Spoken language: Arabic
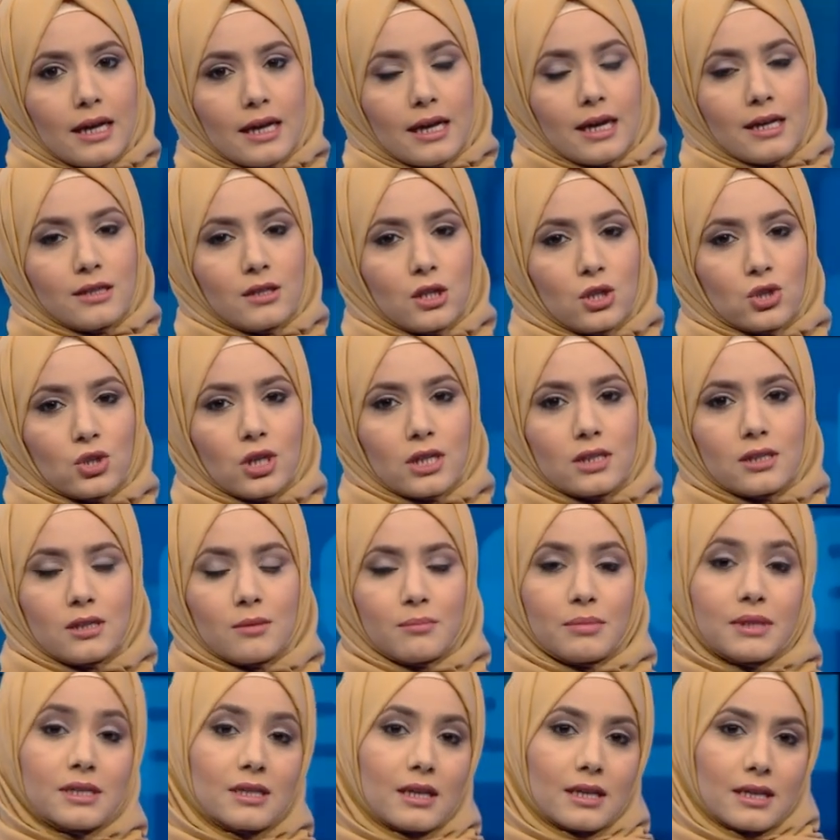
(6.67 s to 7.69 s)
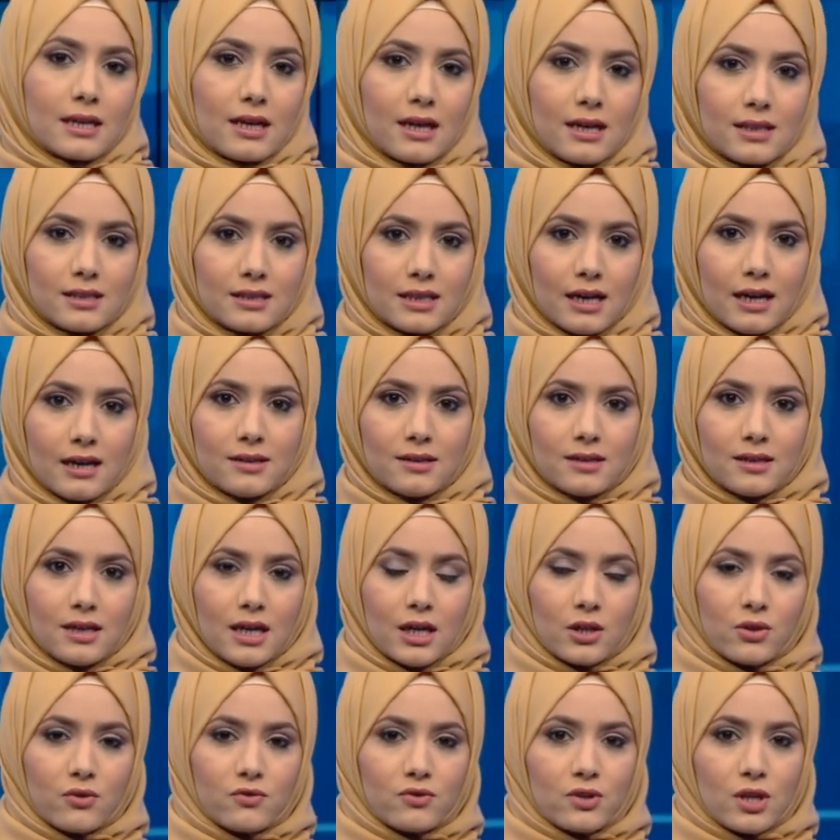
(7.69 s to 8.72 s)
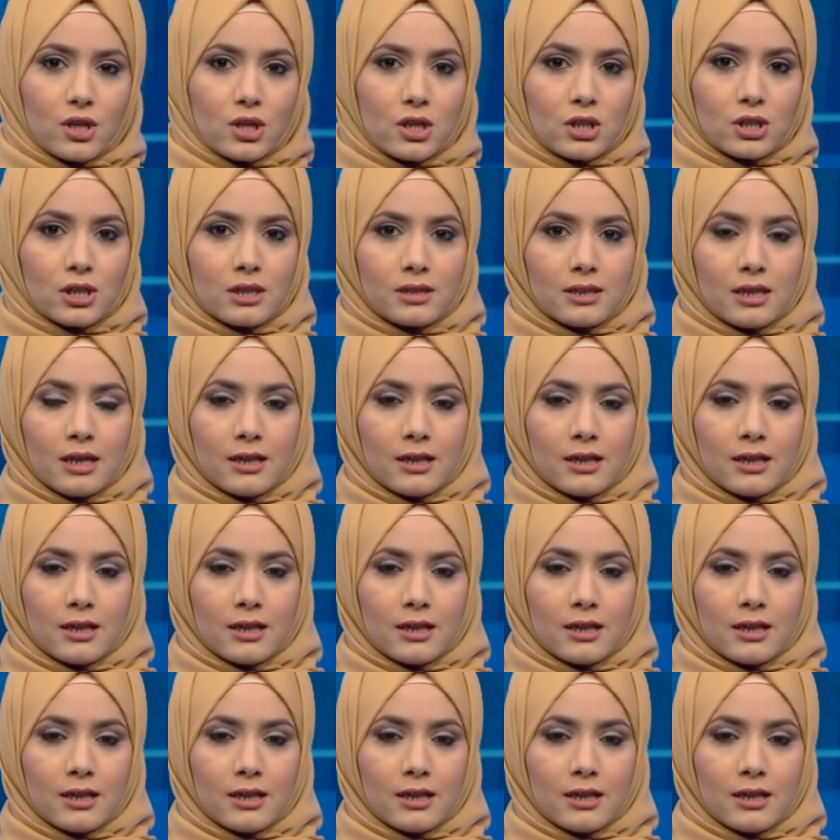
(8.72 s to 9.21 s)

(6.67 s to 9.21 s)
احتجت بطريقتها حيث افترشت